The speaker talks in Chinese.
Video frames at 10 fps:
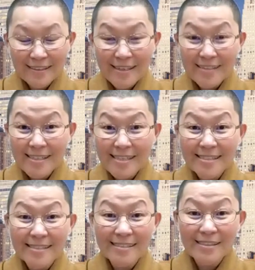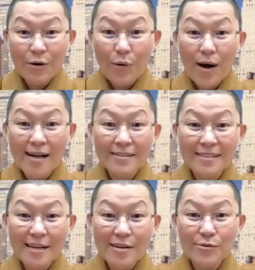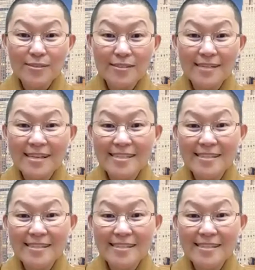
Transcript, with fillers: 让那个话在我的内